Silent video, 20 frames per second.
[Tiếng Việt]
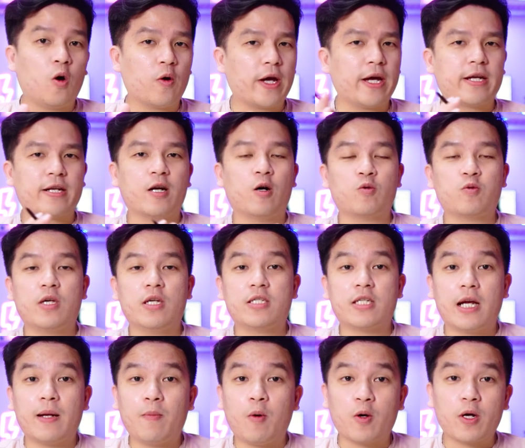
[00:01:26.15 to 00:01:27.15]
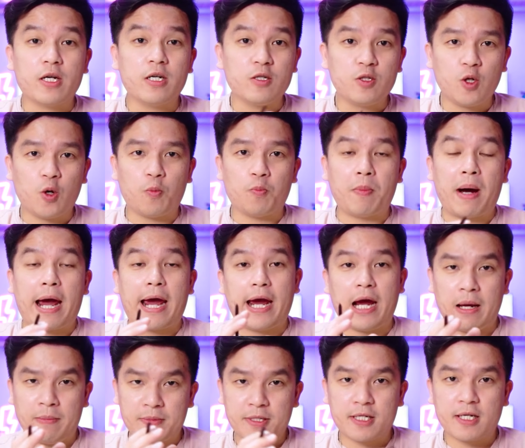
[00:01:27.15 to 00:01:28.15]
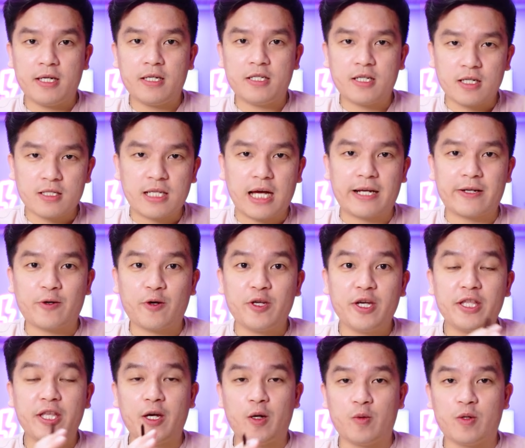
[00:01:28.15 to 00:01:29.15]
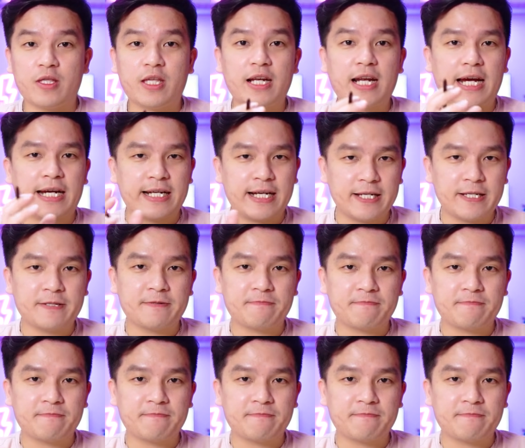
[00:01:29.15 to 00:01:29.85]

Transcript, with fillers: Ok, đầu tiên sẽ là một cái ứng dụng mà MC Trấn Thành có giới thiệu như thế này đây.